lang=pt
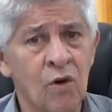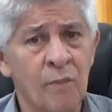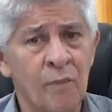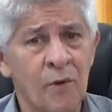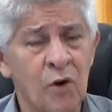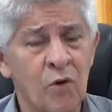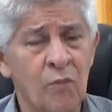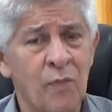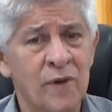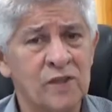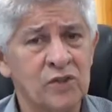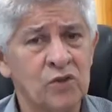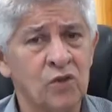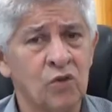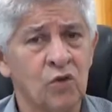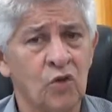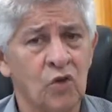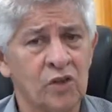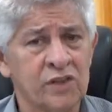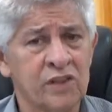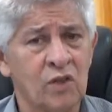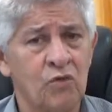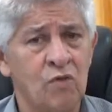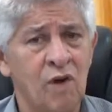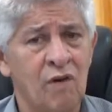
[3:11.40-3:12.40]
é uma preocupação
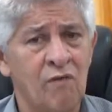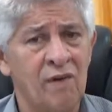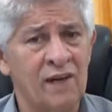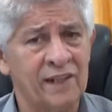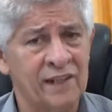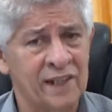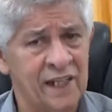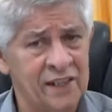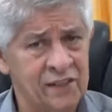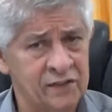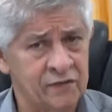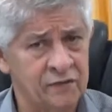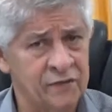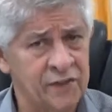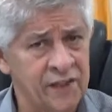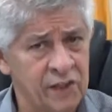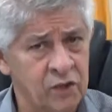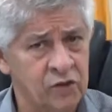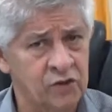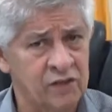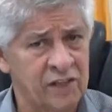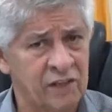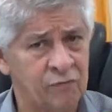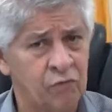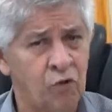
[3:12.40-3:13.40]
nossa com a qualidade de
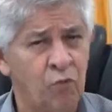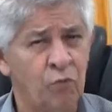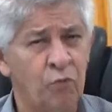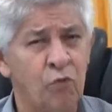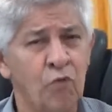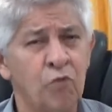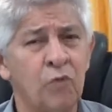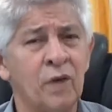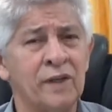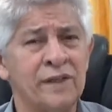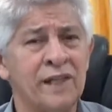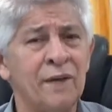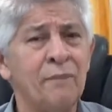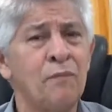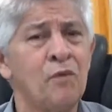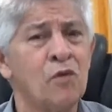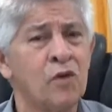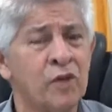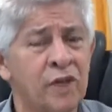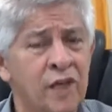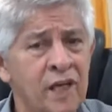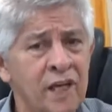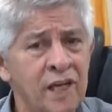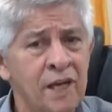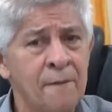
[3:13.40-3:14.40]
vida do servidor público, até
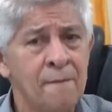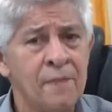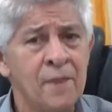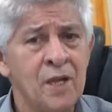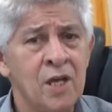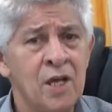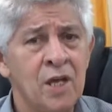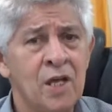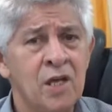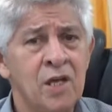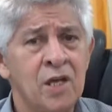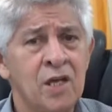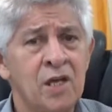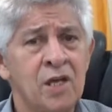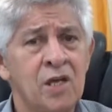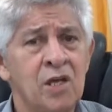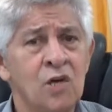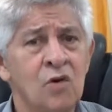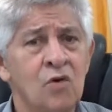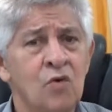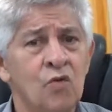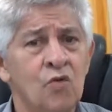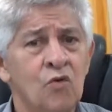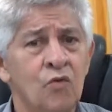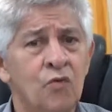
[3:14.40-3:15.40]
porque
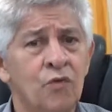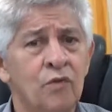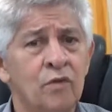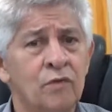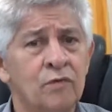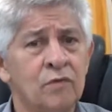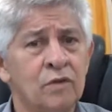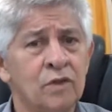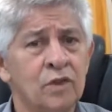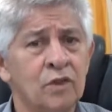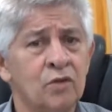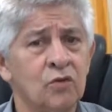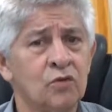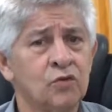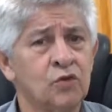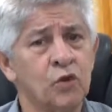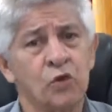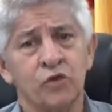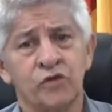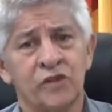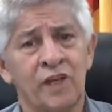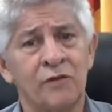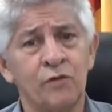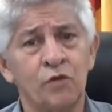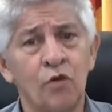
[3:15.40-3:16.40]
eu, eu
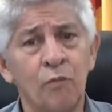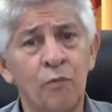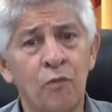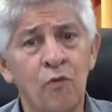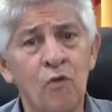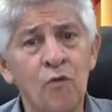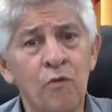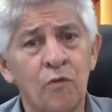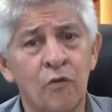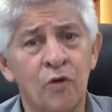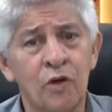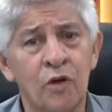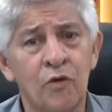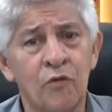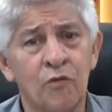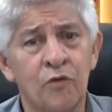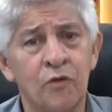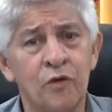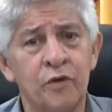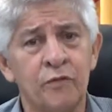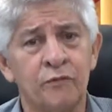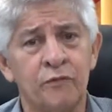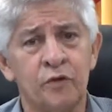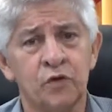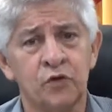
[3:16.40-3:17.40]
sou servidor público, eu
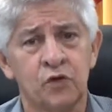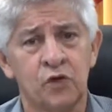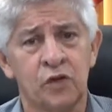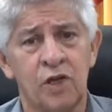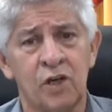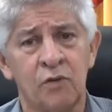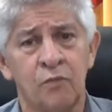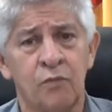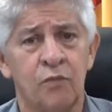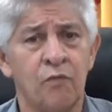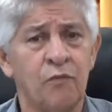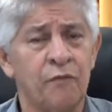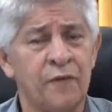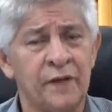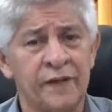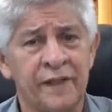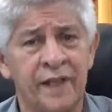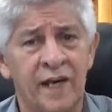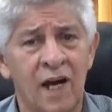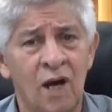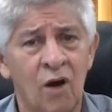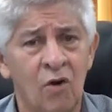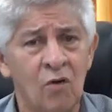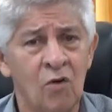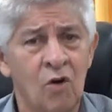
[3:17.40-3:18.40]
fui funcionário público
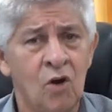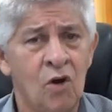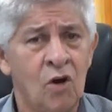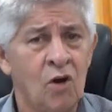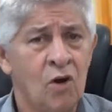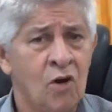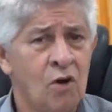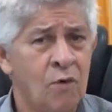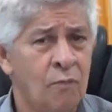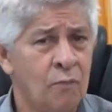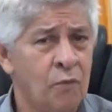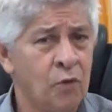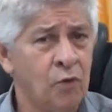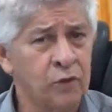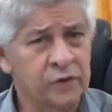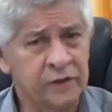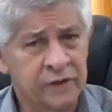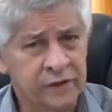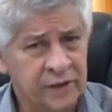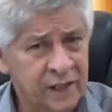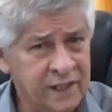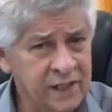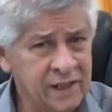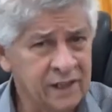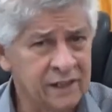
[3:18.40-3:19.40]
federal por
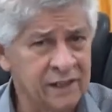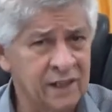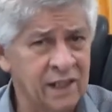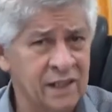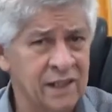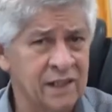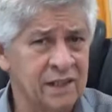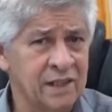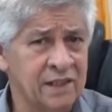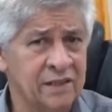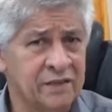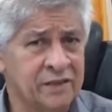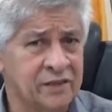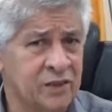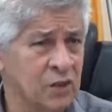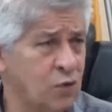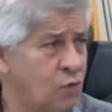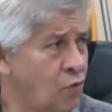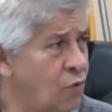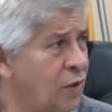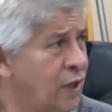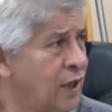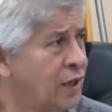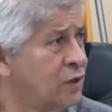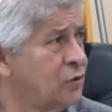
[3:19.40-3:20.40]

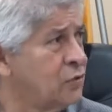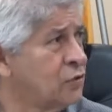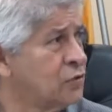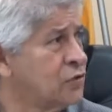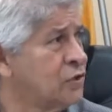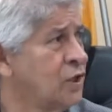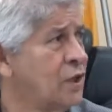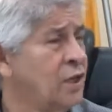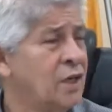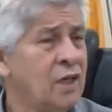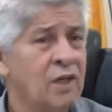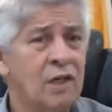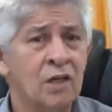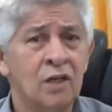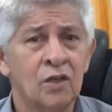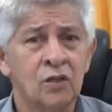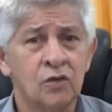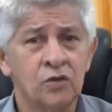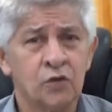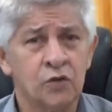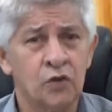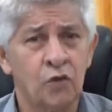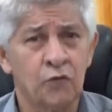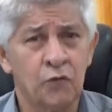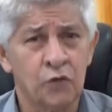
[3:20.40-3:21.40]
35 anos,
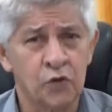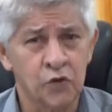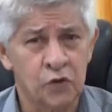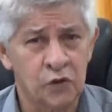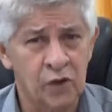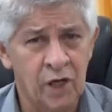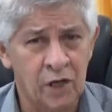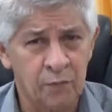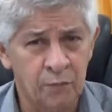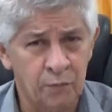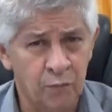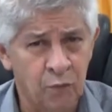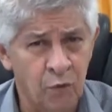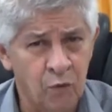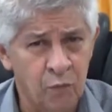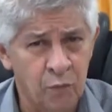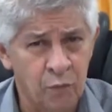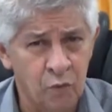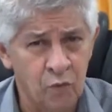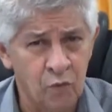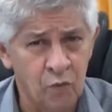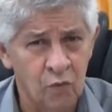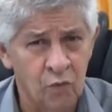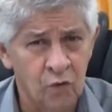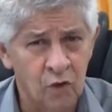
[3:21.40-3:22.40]
sou funcionário
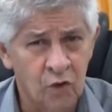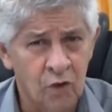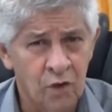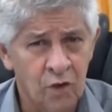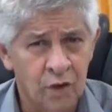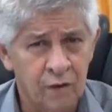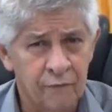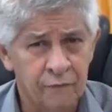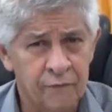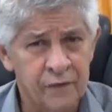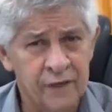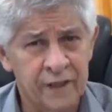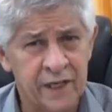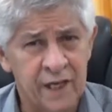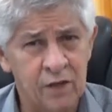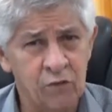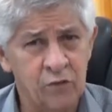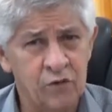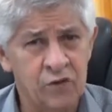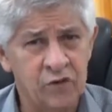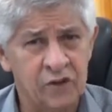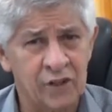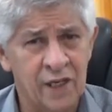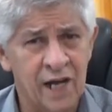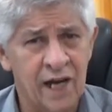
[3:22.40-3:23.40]
público, fiquei
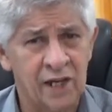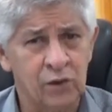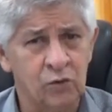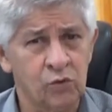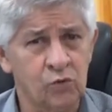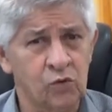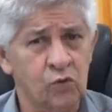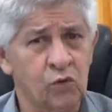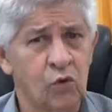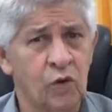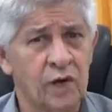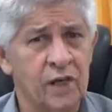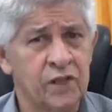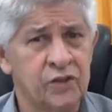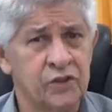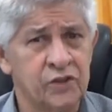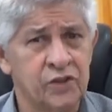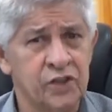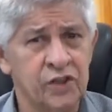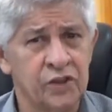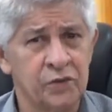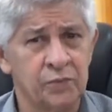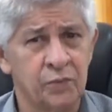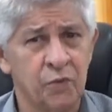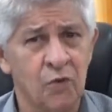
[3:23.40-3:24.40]
no estado do
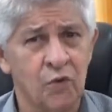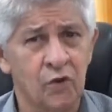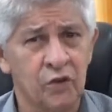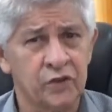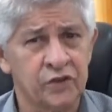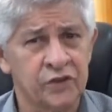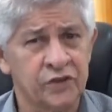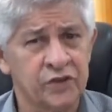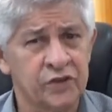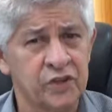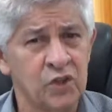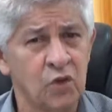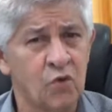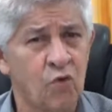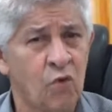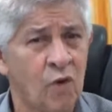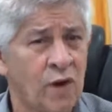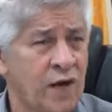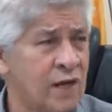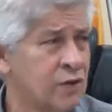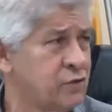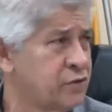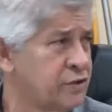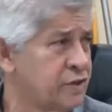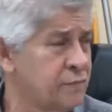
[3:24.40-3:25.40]
Tocantins por 5
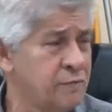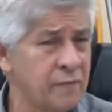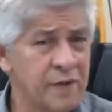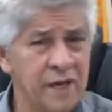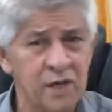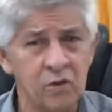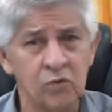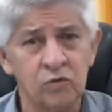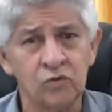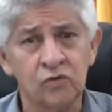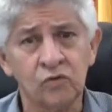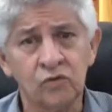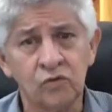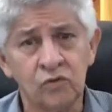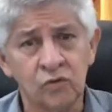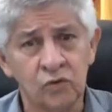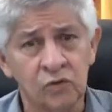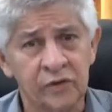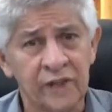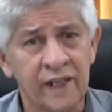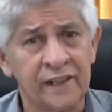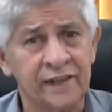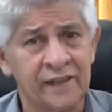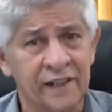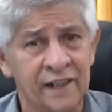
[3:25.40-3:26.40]
anos e meio no,
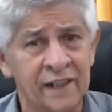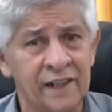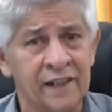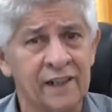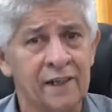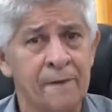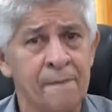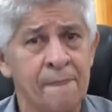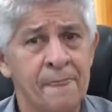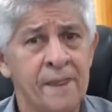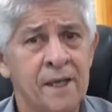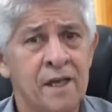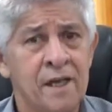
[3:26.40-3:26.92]
no DETRAN,